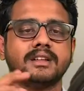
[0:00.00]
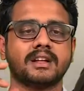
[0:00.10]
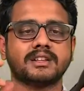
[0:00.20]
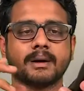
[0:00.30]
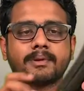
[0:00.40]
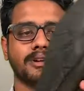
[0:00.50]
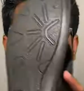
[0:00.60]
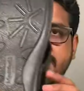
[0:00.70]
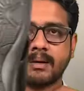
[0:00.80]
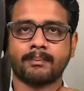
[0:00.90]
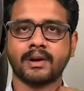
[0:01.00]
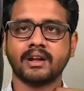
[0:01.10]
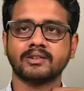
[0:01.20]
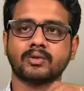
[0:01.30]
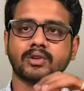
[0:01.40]
தென் அதுக்கப்புறம் இந்த
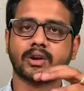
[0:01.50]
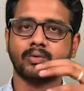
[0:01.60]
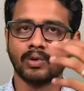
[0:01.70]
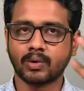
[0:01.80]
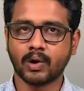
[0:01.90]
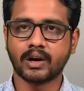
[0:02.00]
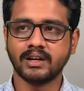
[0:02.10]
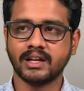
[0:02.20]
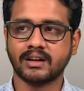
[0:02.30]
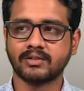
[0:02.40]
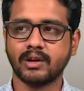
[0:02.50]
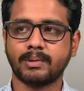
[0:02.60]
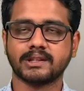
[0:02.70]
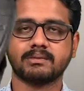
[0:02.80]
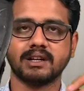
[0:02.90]
கம்பெனிலேருந்து கொடுக்குற இன்னொரு வாரண்ட்டி என்னன்னு சொல்லி
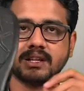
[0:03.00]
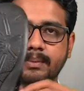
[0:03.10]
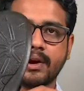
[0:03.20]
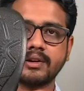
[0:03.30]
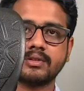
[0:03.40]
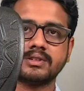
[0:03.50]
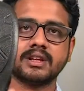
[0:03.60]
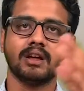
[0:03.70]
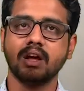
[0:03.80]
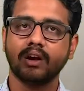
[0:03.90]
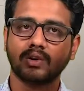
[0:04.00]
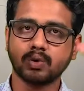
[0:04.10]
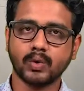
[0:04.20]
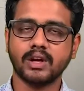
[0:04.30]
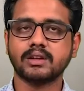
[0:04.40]
பார்த்தோம்னா இந்த ப்ராடக்ட்டுக்கு வந்து
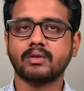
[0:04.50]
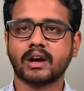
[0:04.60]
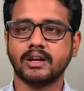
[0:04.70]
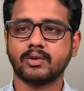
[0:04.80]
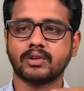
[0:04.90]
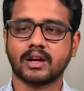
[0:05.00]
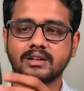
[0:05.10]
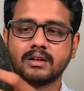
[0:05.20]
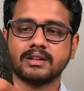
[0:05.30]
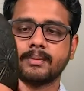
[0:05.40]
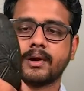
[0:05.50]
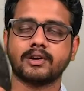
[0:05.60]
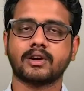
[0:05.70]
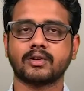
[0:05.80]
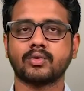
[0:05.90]
டூ இயர்ஸ் வாரண்டி கொடுக்குறாங்க இந்த இந்த
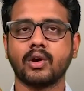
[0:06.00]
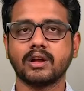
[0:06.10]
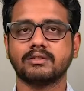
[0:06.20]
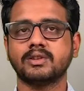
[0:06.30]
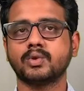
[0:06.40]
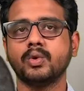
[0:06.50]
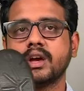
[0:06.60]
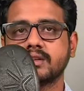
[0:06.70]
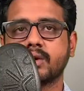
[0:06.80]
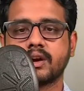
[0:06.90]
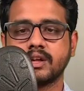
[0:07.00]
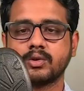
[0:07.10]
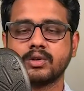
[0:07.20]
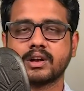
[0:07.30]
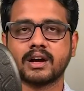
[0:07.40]
ப்ராடக்ட்டோட சோலுக்கு வந்து டூ இயர்ஸ் வாரண்டி
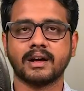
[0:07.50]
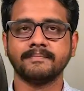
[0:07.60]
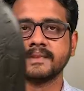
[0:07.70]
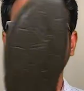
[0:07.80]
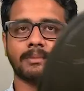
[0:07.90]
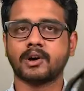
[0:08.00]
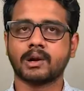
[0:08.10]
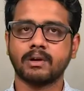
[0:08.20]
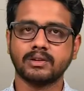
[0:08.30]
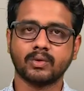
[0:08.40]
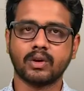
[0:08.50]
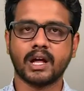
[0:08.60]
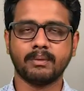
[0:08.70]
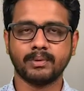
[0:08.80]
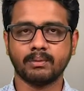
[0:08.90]
கொடுக்குறாங்க நம்ம நார்மல் வந்து
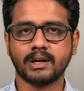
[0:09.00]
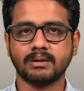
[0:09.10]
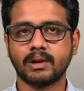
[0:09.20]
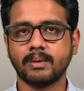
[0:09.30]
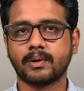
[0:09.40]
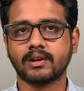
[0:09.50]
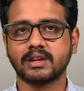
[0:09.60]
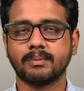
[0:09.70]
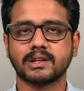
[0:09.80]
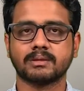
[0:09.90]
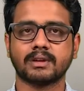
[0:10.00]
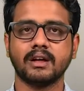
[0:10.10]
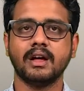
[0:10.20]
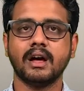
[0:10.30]
உட்லாண்ட் பியூமா இந்த மாதிரி ப்ராடக்ட்ஸே பார்த்தோம்னா